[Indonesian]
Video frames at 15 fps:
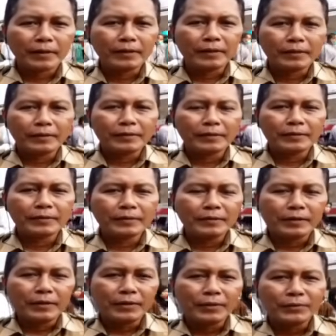Eh,
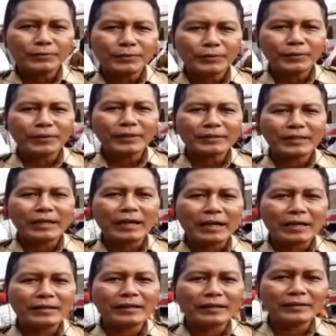untuk
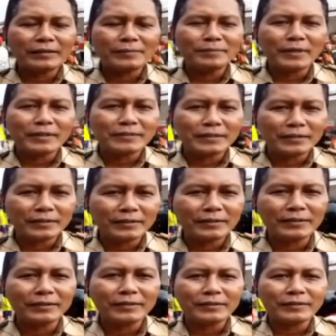kecelakaan nanti masih
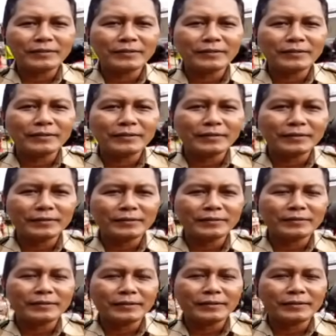dikasih eh,
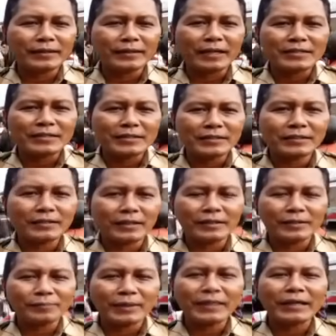dikasih
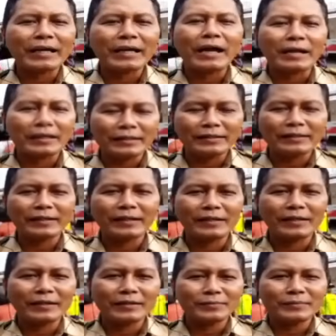dari PT KAI
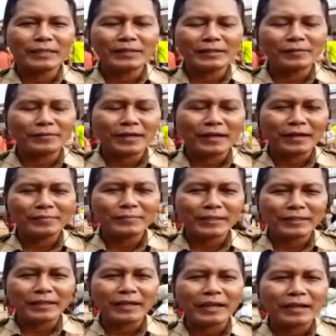karena itu menjadi kewenangan
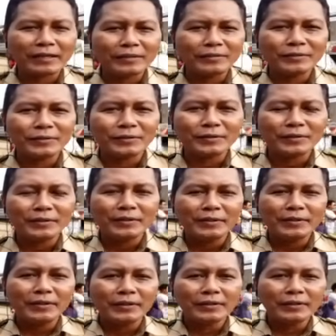PT KAI untuk
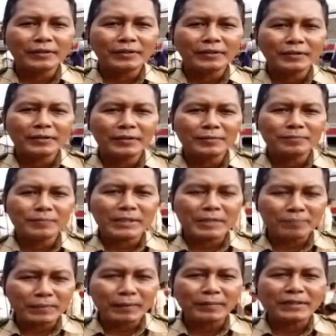eh,
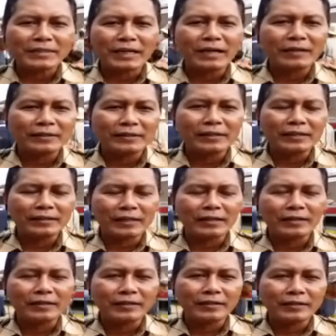penyebab kecelakaan ini entah
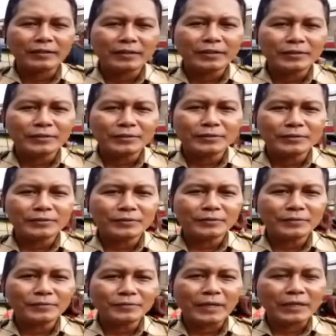itu
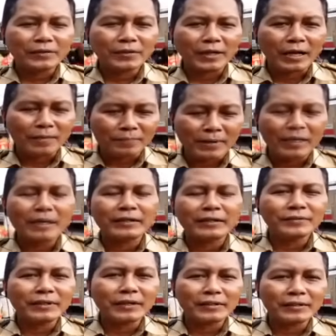faktor apa
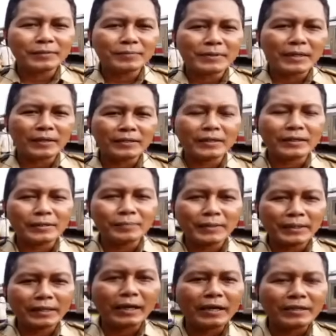itu nanti diatur di
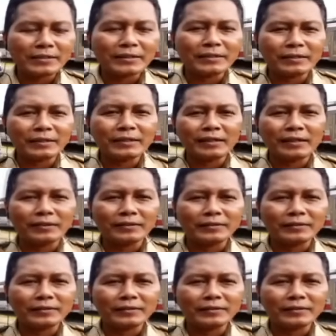PT KAI sendiri.